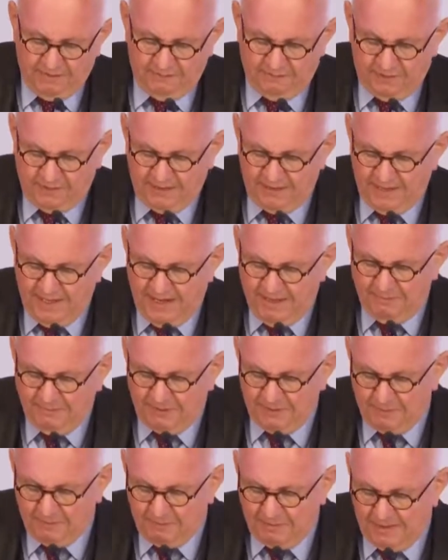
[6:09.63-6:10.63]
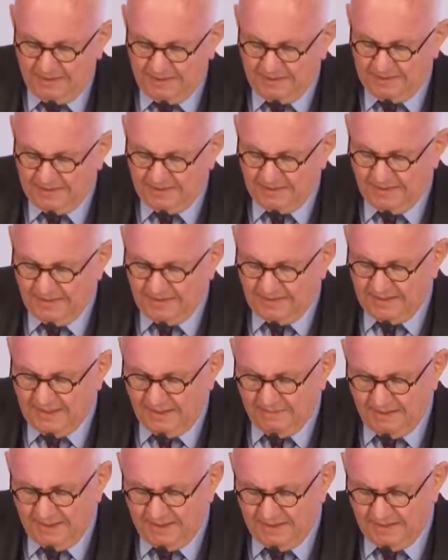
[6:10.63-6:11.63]
für den Leibniz-Preis
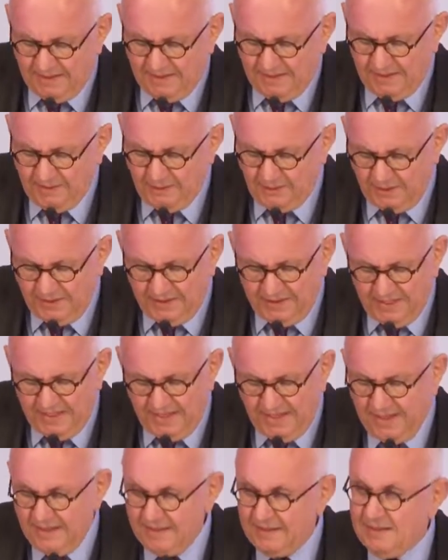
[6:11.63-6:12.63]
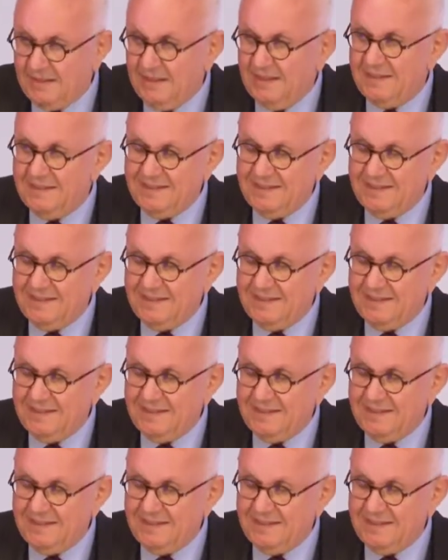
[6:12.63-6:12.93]
dabei in Sonderheit